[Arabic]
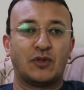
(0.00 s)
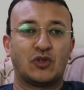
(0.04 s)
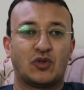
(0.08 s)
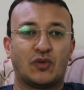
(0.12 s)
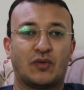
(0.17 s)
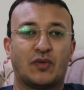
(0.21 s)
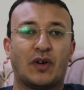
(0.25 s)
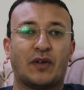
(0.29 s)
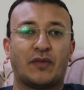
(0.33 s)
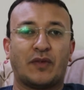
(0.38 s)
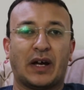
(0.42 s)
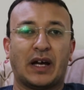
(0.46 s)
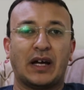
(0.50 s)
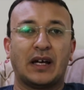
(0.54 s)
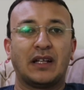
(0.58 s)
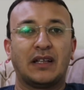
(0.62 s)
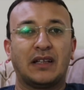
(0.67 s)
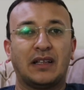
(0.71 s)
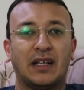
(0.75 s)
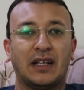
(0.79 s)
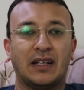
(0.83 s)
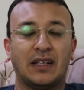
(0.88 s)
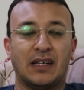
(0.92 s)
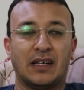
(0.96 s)
بنشوفها في
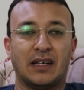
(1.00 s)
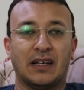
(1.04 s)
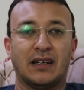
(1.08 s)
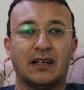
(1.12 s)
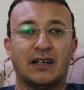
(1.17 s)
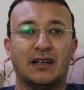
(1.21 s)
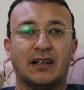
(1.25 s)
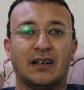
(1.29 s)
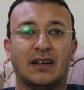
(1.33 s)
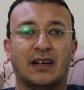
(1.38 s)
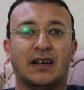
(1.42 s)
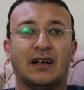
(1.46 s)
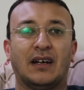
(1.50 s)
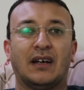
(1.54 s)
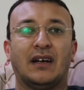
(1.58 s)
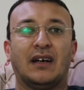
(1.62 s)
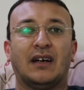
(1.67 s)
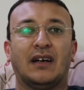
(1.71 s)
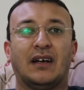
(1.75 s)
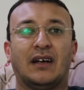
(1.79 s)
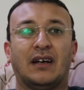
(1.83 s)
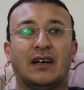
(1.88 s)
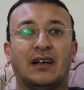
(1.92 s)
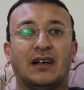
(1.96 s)
حياتنا دي
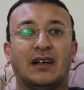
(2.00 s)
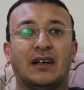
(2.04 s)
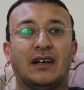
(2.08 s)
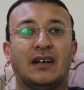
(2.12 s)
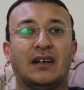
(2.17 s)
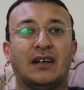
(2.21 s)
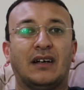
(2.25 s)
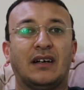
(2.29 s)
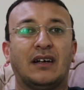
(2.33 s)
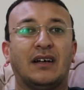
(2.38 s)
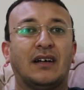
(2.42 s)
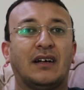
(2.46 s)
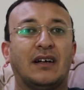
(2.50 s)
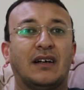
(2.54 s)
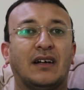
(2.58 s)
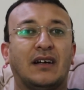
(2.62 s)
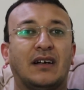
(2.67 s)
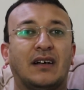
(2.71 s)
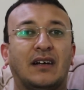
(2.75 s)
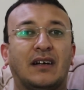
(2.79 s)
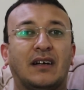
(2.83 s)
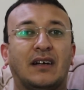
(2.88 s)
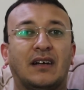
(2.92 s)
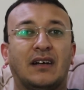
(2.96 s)

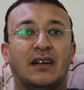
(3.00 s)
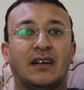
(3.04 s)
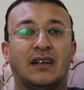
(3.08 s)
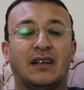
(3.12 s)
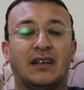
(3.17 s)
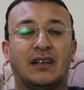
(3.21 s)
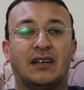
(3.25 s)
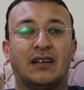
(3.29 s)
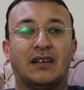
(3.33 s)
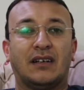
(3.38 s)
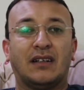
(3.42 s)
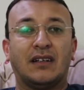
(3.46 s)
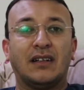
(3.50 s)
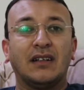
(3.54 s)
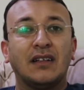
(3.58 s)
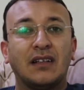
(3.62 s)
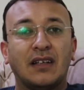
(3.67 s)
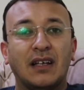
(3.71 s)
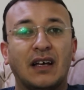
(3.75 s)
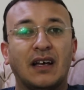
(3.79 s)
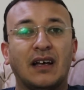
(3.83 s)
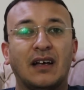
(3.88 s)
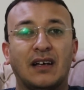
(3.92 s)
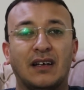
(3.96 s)
آه،
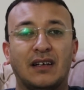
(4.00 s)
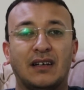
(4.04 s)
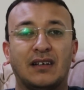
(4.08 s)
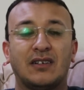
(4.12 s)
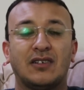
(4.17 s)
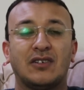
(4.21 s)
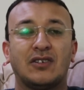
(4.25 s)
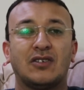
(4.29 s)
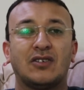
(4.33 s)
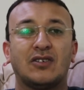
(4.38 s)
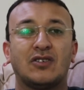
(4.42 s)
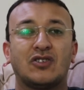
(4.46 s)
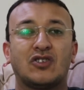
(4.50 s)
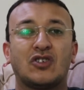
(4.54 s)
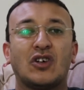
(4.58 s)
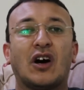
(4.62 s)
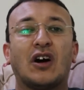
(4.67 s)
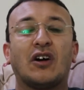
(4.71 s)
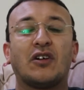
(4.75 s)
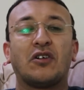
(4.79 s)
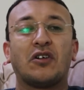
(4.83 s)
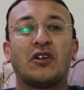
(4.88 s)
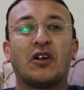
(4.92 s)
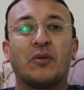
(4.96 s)
ده
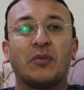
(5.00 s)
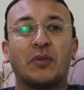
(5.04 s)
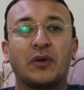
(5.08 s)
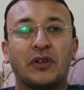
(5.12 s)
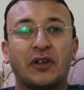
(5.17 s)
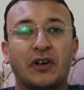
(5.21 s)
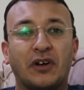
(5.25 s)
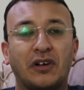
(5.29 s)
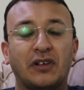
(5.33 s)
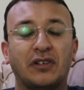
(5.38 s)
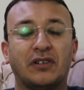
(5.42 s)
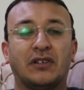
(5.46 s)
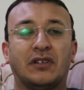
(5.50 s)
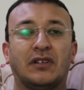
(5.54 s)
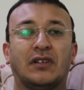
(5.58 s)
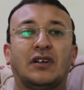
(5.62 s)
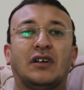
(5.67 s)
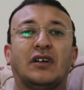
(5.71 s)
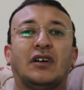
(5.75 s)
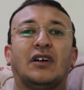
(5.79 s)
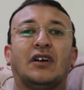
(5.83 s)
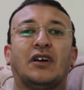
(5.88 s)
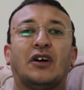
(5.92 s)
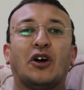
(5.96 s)
شهر رمضان
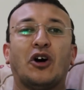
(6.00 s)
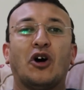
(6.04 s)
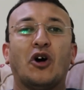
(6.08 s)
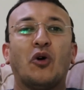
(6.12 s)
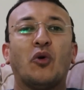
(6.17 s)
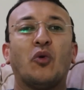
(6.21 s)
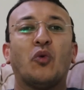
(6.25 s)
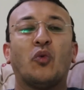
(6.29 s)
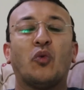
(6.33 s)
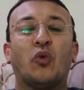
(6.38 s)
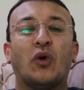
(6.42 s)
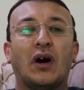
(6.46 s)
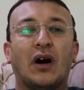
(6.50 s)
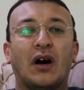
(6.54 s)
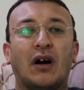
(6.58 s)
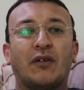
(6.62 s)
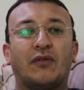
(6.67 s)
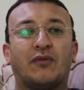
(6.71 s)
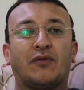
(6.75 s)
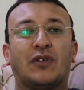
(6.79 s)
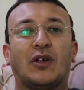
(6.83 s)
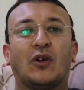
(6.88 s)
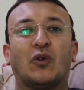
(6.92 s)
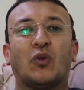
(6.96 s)
هو
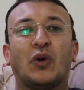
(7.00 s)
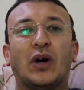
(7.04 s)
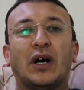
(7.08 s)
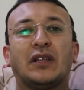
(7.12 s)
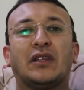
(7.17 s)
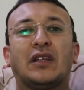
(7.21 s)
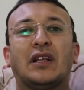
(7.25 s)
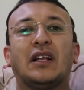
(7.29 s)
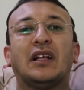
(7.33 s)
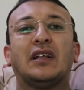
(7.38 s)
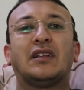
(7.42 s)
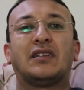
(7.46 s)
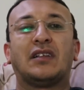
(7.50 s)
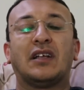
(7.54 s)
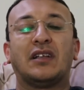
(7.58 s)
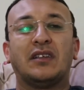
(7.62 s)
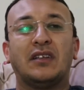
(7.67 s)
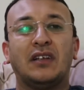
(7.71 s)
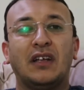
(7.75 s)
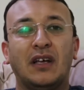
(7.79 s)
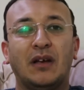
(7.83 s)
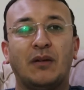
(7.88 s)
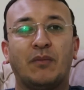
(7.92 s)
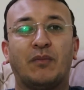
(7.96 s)
افضل وقت
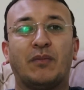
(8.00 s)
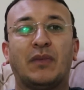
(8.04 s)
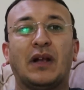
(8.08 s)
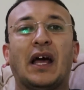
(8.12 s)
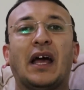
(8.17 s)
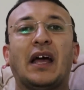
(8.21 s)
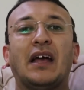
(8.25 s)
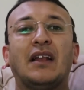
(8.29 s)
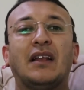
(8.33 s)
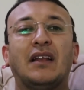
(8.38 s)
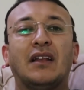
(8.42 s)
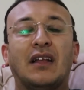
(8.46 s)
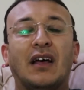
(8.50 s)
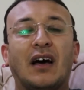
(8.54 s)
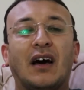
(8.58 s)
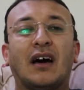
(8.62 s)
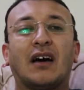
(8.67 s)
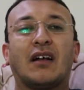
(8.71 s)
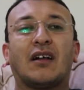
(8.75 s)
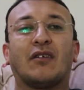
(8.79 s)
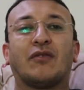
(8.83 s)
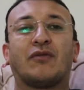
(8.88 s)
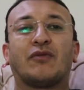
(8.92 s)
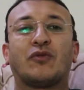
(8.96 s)
للتدريب لان
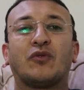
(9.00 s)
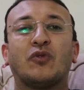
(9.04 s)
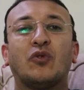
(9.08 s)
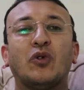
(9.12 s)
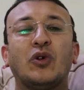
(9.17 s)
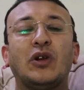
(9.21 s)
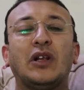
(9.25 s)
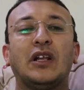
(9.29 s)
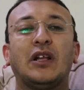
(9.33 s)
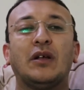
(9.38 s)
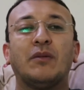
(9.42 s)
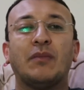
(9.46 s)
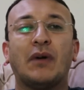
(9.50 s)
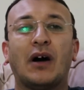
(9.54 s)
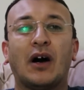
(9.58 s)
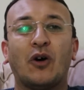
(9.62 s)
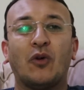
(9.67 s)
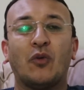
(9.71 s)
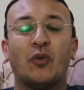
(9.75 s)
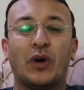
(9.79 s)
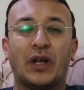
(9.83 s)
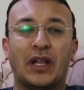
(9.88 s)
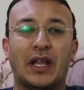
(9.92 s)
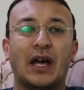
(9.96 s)
نعرف كل ما
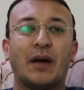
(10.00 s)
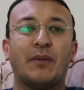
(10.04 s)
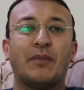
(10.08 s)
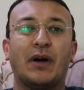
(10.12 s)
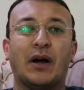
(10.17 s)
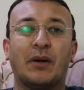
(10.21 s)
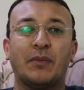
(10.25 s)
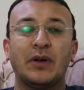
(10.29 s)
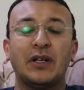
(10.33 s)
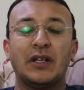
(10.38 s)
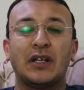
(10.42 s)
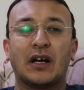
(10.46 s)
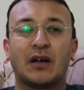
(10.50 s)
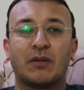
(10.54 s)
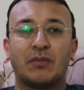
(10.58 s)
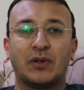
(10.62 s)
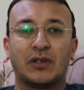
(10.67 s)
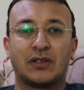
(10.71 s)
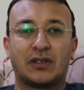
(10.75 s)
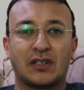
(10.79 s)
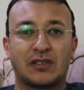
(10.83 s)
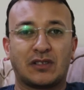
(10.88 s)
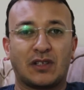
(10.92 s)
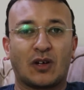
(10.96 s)
هو نابع منك
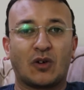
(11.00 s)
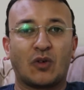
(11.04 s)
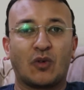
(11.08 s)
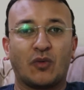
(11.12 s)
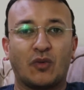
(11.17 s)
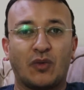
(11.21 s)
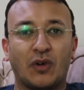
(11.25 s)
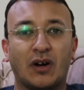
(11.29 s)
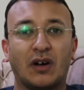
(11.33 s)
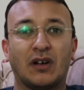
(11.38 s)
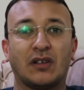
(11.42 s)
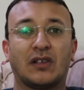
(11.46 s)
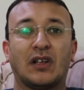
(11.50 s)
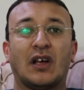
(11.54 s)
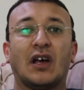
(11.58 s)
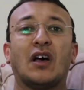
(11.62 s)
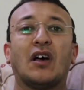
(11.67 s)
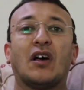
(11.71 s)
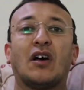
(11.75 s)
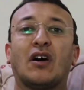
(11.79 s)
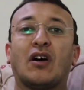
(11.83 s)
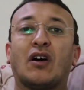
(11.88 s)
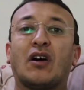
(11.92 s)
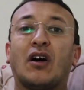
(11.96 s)
من تصرفات
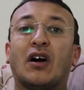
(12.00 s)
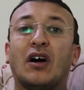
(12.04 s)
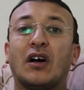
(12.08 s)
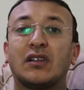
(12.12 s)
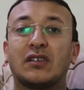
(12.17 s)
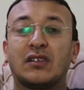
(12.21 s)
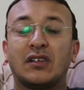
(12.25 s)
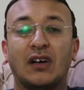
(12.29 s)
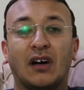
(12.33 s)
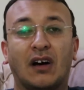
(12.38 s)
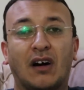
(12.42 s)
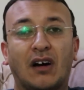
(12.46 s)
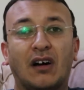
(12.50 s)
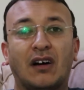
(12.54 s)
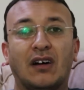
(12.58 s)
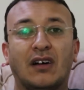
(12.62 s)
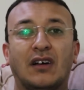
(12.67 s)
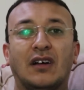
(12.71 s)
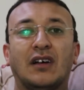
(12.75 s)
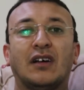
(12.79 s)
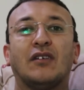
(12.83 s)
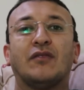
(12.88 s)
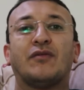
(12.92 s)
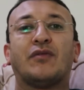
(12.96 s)
خاطئه
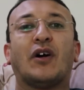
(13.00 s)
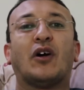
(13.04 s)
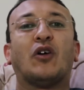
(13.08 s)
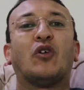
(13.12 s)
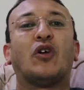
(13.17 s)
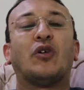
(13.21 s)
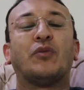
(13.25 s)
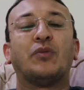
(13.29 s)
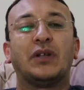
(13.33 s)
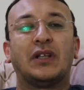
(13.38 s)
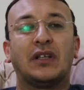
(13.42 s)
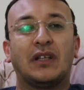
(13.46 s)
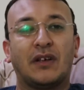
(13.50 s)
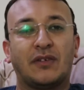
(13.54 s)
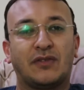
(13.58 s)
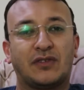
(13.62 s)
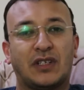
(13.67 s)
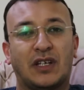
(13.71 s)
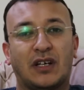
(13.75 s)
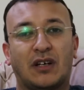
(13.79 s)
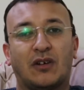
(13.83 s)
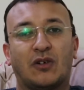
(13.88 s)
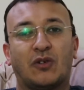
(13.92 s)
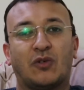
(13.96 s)
فهو من
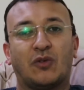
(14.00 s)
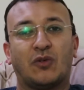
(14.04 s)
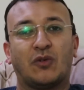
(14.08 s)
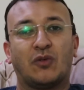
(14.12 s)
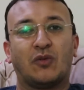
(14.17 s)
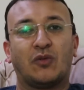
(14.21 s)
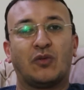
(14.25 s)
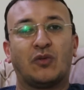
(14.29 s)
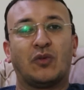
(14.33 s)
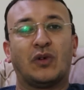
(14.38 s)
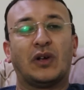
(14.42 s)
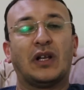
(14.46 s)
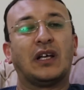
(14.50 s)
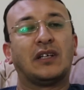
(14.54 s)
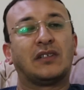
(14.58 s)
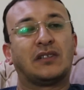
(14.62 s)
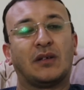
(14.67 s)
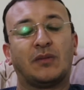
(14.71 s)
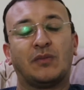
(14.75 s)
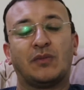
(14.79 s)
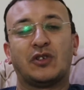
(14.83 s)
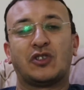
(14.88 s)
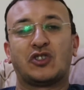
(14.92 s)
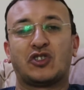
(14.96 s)
نفسك
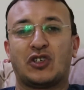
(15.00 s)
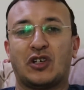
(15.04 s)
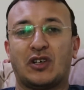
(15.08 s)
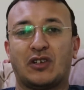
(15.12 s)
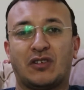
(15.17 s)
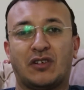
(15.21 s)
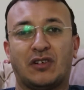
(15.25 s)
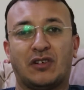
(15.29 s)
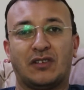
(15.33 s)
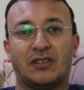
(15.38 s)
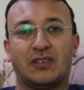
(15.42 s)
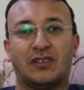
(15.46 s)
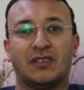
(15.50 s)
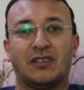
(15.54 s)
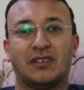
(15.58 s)
وليس من الشيطان